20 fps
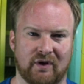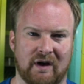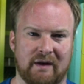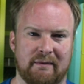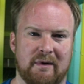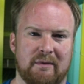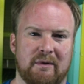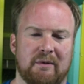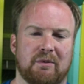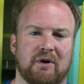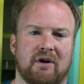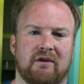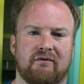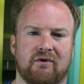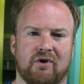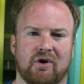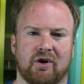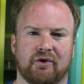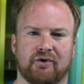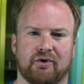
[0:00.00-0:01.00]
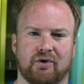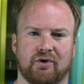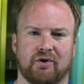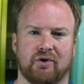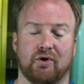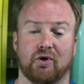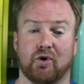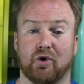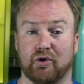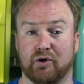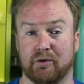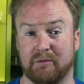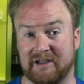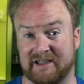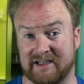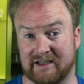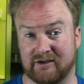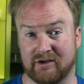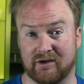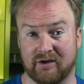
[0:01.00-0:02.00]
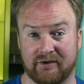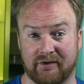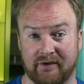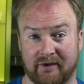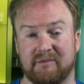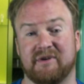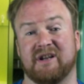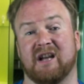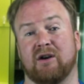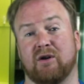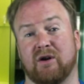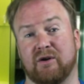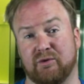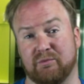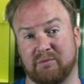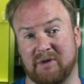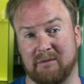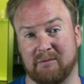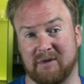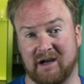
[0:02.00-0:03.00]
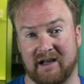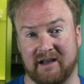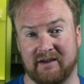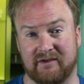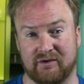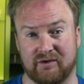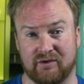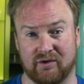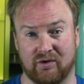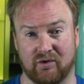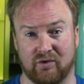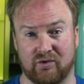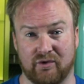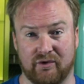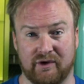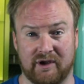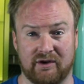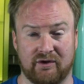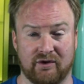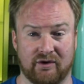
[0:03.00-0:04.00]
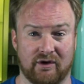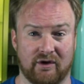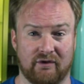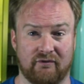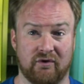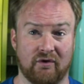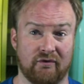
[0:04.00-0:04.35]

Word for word: sur la même épreuve lors de l'Euro 2014, bien loin du palmarès que l'on connaît de notre